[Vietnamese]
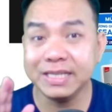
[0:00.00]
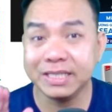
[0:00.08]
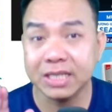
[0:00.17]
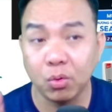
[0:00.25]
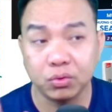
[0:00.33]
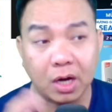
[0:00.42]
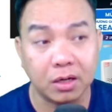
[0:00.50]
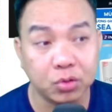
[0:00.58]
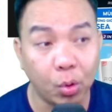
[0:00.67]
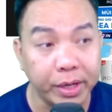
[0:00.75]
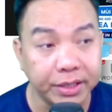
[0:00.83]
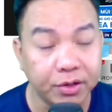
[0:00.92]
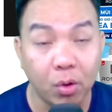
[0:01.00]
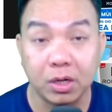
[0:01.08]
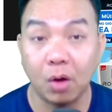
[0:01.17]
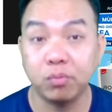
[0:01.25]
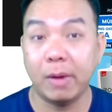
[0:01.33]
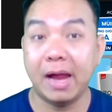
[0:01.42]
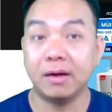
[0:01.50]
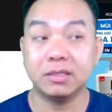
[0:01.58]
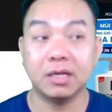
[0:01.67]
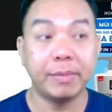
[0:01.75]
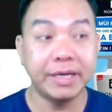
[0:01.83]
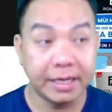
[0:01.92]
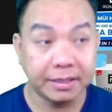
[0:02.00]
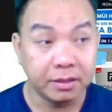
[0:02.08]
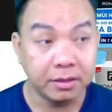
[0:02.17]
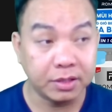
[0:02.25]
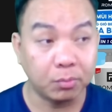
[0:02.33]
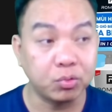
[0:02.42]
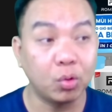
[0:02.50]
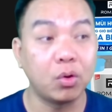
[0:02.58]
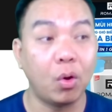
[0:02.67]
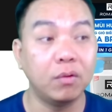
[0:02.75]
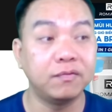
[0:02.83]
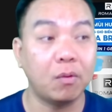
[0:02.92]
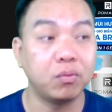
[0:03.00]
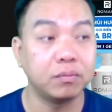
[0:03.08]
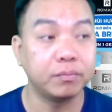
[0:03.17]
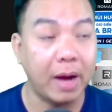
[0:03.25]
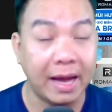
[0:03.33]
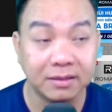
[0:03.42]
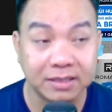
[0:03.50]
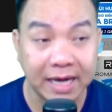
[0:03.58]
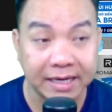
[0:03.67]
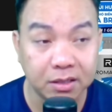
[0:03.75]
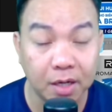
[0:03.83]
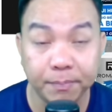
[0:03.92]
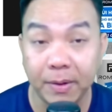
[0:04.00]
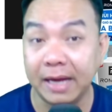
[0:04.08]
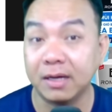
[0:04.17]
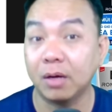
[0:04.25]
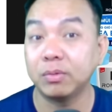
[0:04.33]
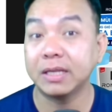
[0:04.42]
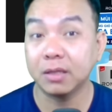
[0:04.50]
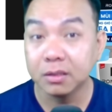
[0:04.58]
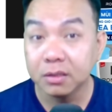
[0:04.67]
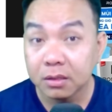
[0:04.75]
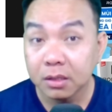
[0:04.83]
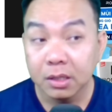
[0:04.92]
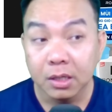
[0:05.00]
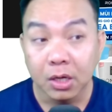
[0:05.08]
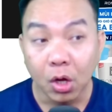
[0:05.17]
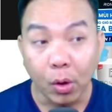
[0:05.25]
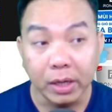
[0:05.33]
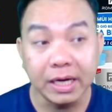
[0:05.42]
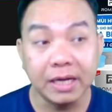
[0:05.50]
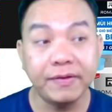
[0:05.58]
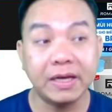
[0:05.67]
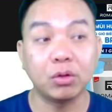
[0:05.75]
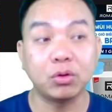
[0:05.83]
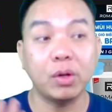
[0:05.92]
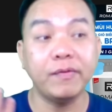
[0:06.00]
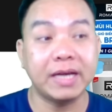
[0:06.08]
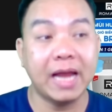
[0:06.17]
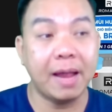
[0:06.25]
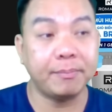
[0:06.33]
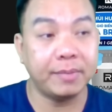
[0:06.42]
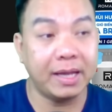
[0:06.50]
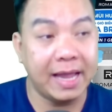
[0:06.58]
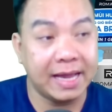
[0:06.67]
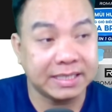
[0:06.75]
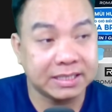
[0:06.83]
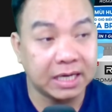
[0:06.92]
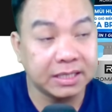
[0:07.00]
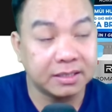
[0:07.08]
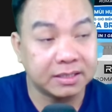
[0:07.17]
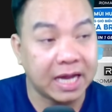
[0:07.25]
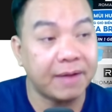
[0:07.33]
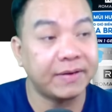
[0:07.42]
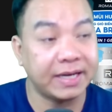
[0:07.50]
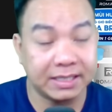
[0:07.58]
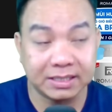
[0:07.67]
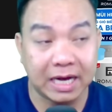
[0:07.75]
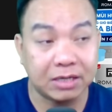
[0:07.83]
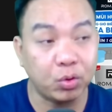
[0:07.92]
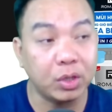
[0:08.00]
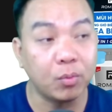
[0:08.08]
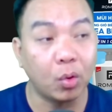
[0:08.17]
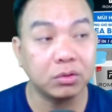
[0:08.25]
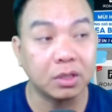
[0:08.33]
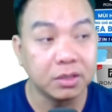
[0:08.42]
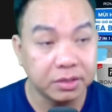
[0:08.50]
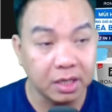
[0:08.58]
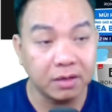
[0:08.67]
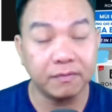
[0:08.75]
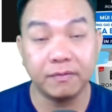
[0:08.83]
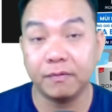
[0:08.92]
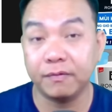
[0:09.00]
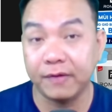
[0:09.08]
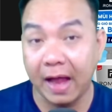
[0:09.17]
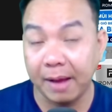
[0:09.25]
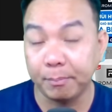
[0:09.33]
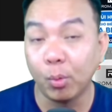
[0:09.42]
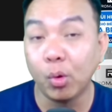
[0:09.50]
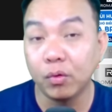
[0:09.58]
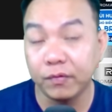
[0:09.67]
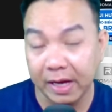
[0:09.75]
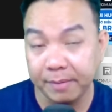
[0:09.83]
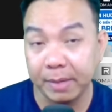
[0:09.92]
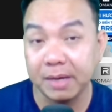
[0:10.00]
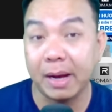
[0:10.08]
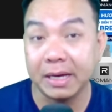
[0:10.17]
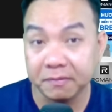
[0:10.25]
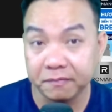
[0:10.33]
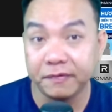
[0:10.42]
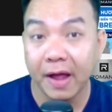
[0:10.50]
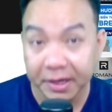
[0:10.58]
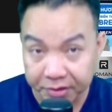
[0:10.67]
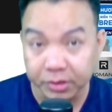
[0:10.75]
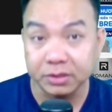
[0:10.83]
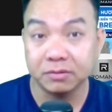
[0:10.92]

sau trận thua Indo không ba ở sân Mỹ Đình trong khuôn khổ vòng bảng Tiger Cup hai không không bốn, huấn luyện viên đội tuyển Việt Nam Edson Tavarez đã tuyên bố từ chức và mua vé máy bay về nước.